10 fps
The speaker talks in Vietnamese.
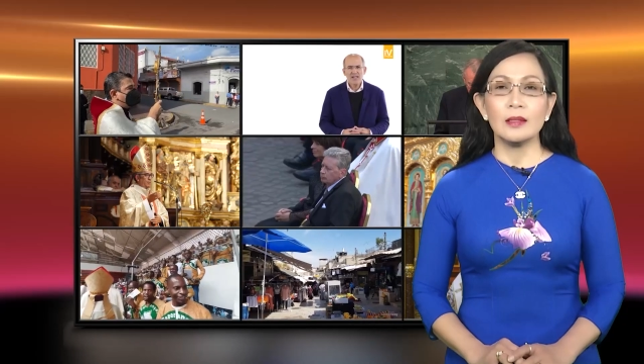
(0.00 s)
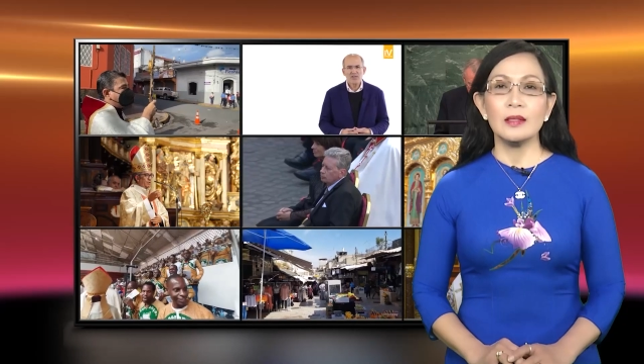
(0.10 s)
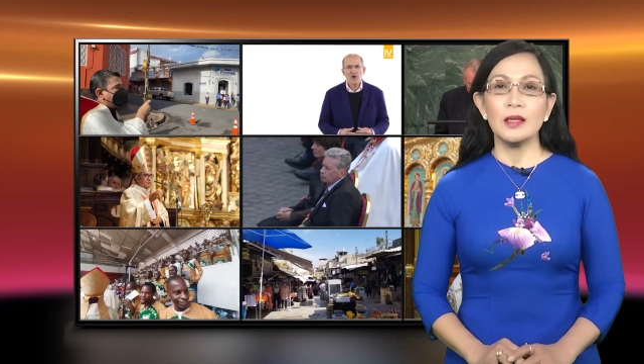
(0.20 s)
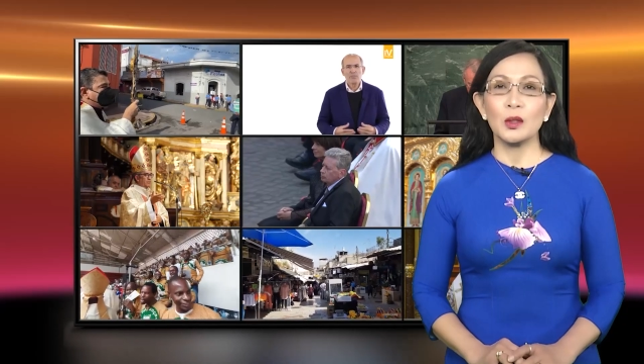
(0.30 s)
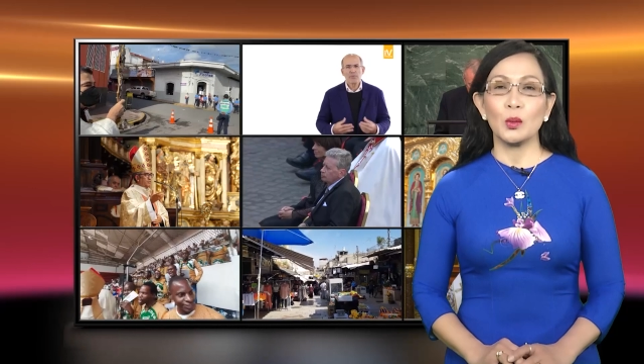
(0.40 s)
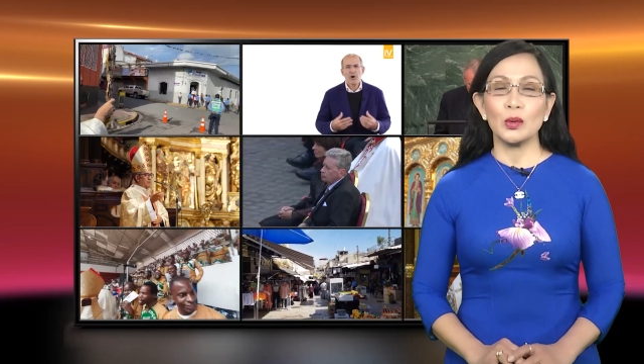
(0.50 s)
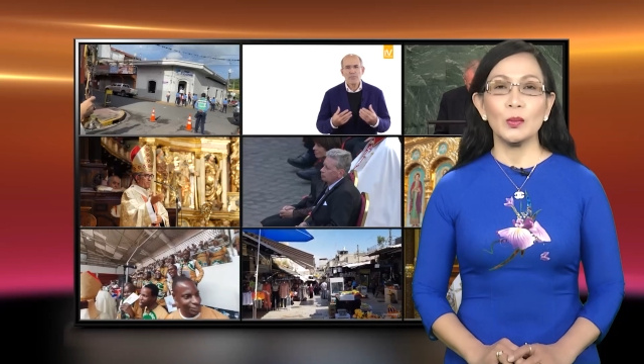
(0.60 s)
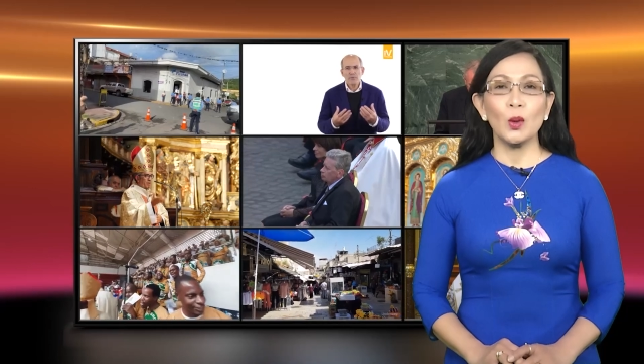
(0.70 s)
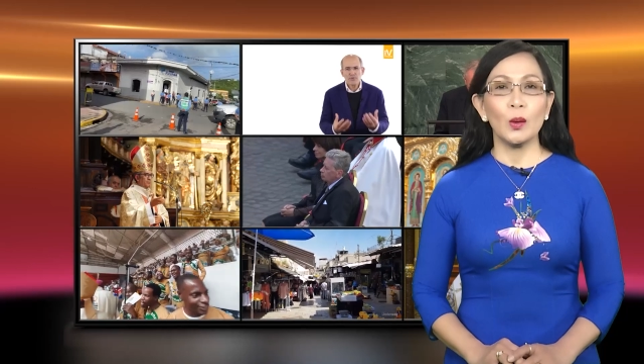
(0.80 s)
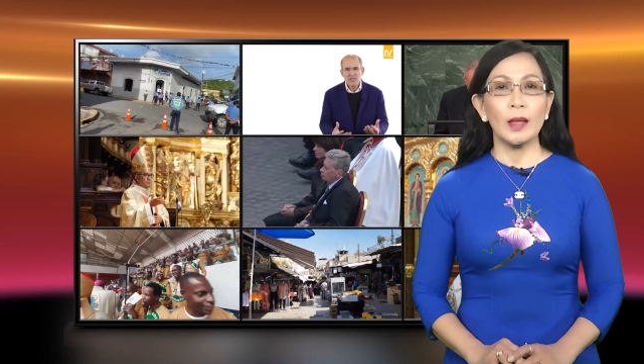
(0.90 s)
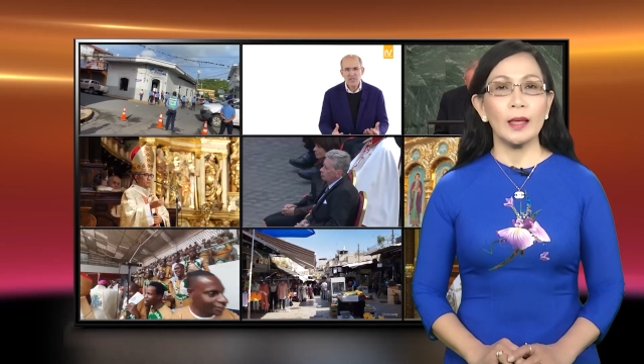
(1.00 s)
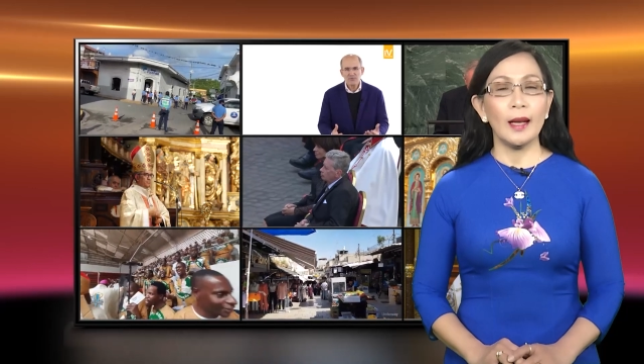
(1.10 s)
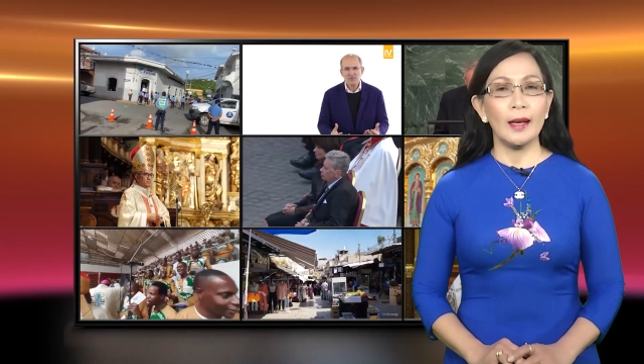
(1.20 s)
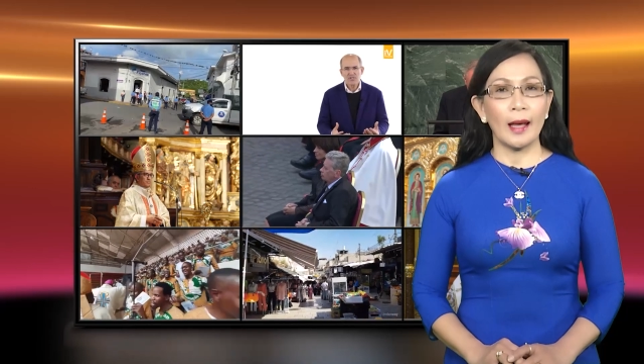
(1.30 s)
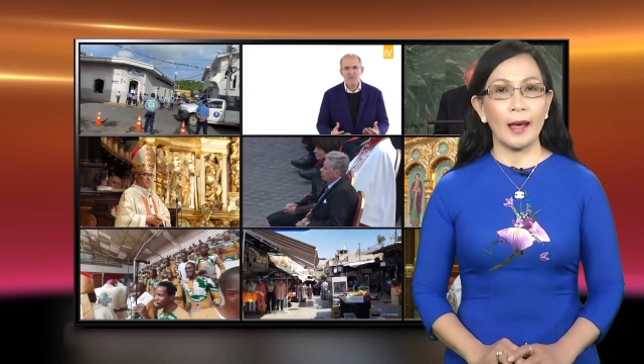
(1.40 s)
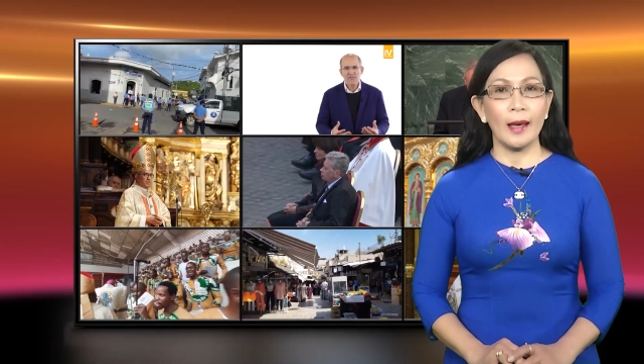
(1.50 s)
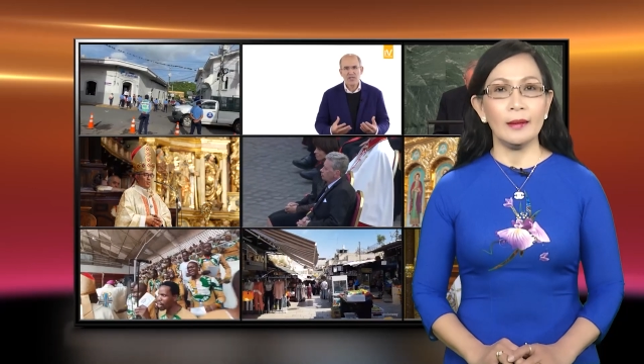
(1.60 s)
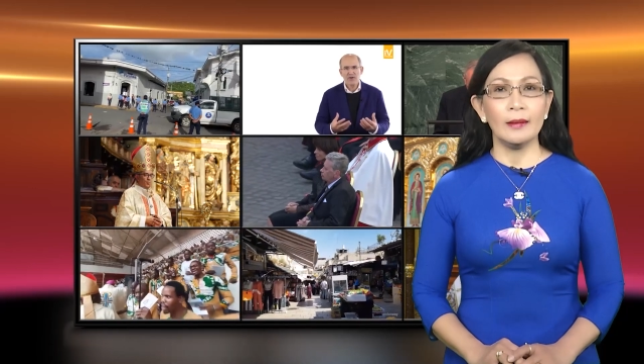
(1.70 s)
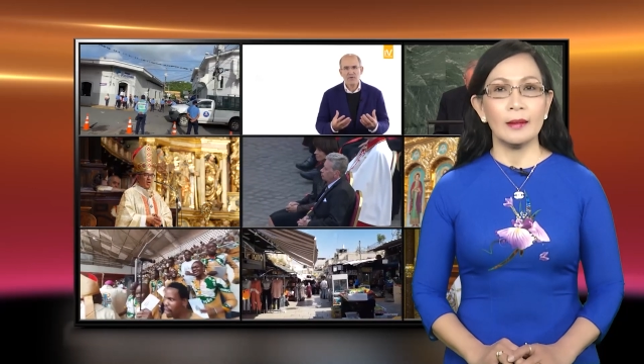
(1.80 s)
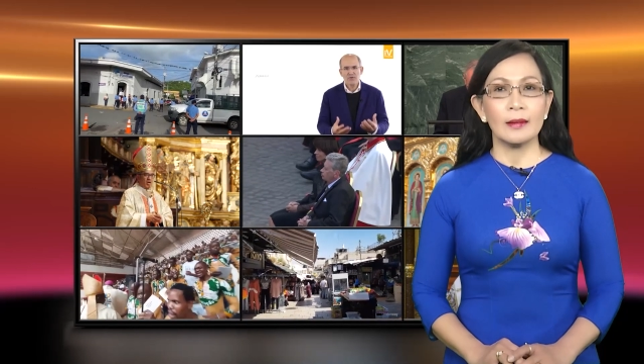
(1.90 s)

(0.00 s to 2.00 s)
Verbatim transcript: Chương trình của chúng tôi đến đây là hết.